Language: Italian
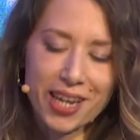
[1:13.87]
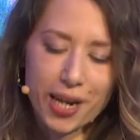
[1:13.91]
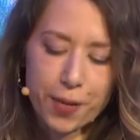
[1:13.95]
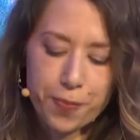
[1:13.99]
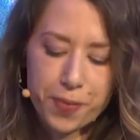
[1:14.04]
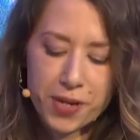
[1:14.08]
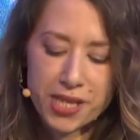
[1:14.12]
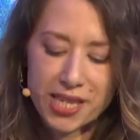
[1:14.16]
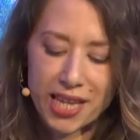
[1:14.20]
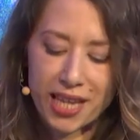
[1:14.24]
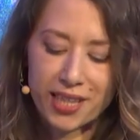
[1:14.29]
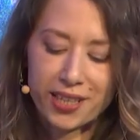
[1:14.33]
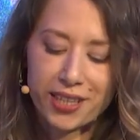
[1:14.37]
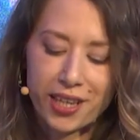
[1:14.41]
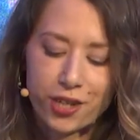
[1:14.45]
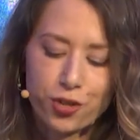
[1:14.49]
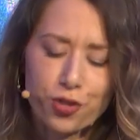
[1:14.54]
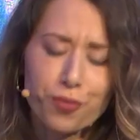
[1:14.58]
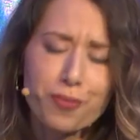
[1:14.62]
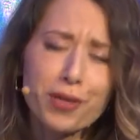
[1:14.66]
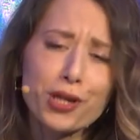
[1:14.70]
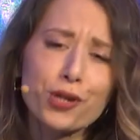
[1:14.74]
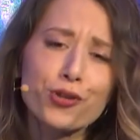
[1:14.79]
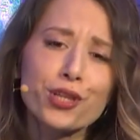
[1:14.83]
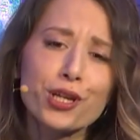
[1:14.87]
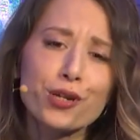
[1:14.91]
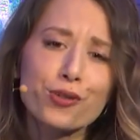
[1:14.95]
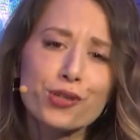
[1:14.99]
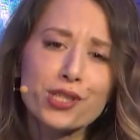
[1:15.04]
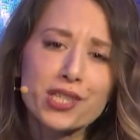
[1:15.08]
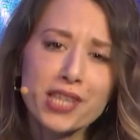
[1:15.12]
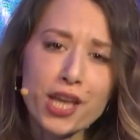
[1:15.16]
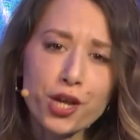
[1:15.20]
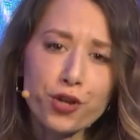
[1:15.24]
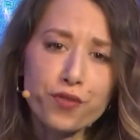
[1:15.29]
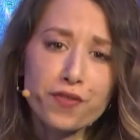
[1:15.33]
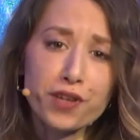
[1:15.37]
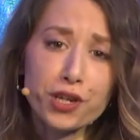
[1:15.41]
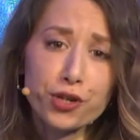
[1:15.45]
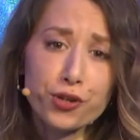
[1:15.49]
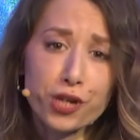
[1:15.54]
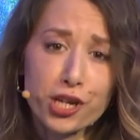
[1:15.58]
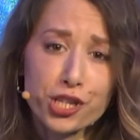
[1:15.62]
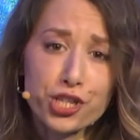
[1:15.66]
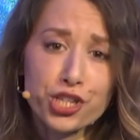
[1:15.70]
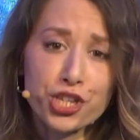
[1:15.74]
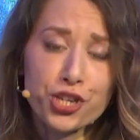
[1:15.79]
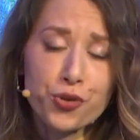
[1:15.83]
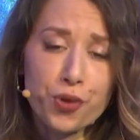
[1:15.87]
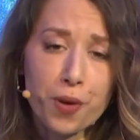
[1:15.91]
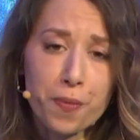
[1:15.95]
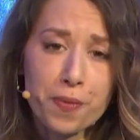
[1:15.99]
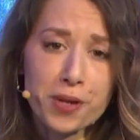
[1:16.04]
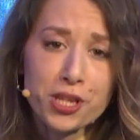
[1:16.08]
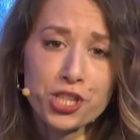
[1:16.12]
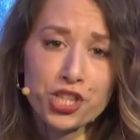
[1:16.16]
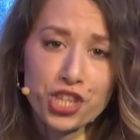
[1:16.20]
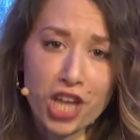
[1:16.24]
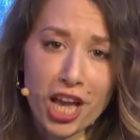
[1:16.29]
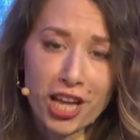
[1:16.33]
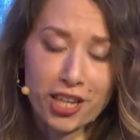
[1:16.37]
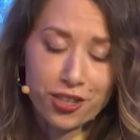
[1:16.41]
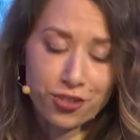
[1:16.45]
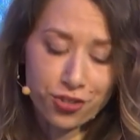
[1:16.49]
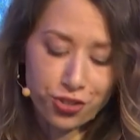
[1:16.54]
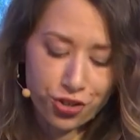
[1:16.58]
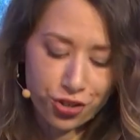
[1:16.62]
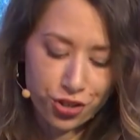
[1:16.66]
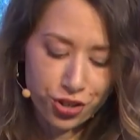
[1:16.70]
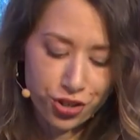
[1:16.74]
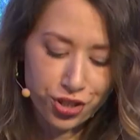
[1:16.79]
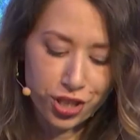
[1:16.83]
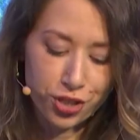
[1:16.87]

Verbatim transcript: e rappresentano meno dello 0,5%